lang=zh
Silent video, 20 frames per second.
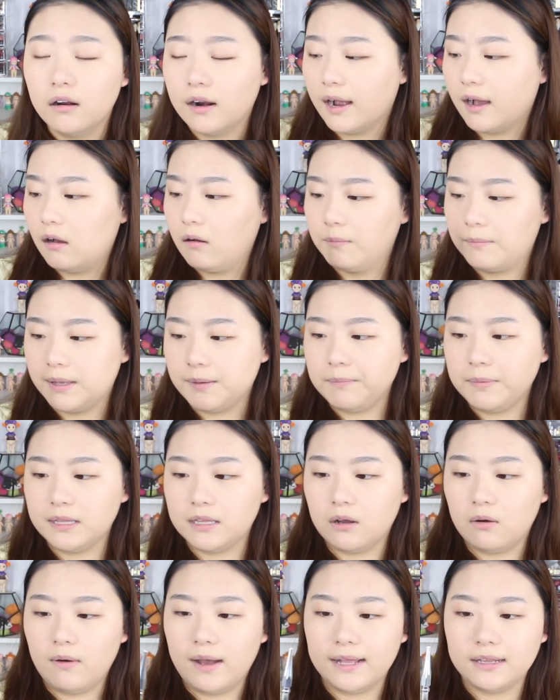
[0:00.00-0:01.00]
然后眉笔
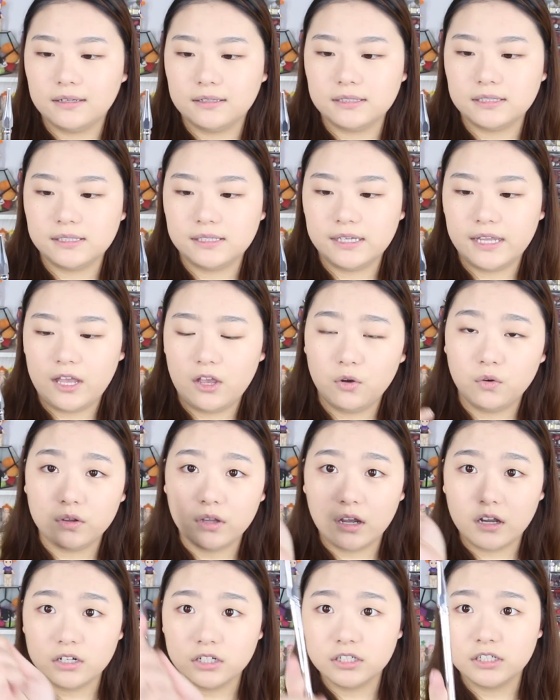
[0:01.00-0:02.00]
的话呢，今天用
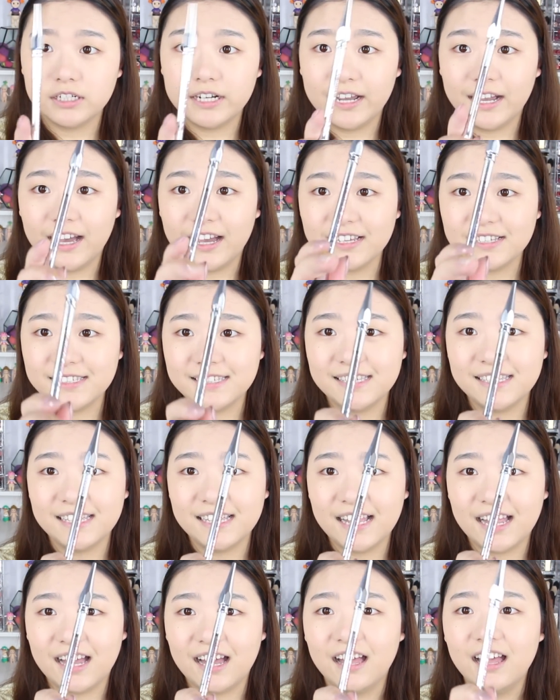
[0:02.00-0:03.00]
的是这个新
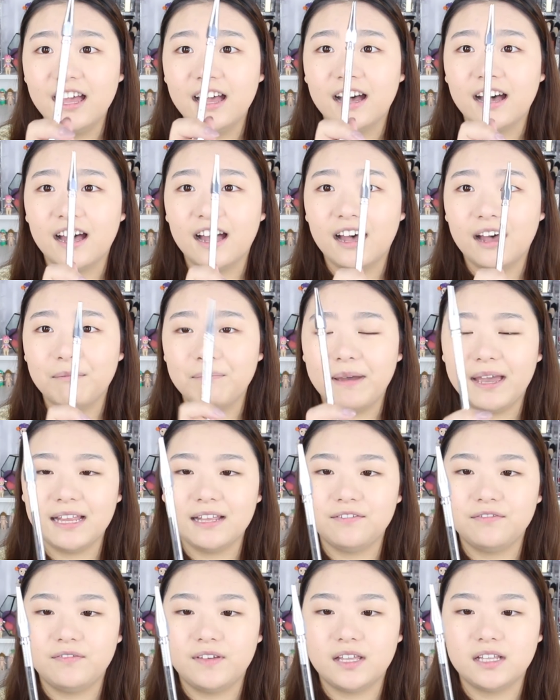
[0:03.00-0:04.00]
的啊
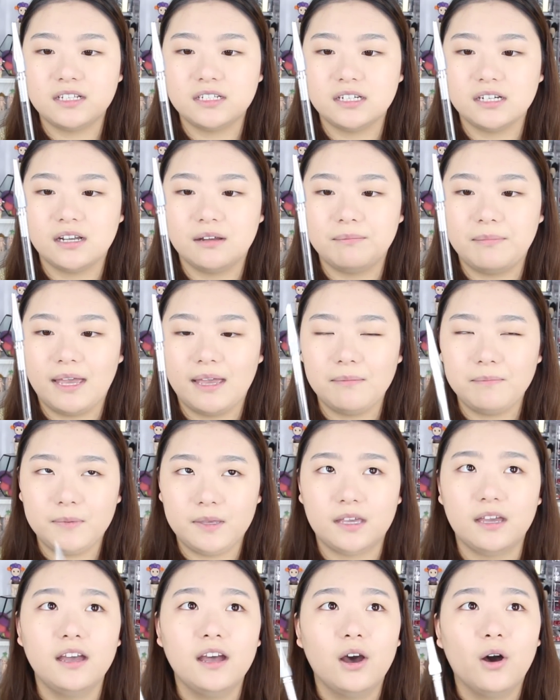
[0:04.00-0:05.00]
Benefit 这个眉
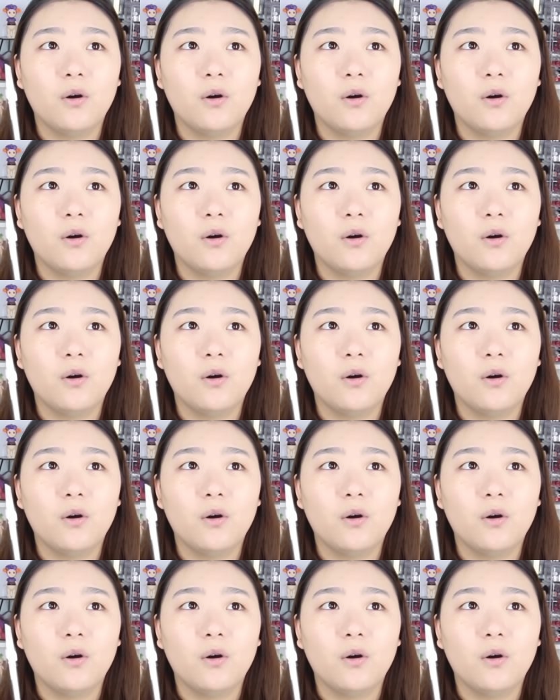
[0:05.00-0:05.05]
笔，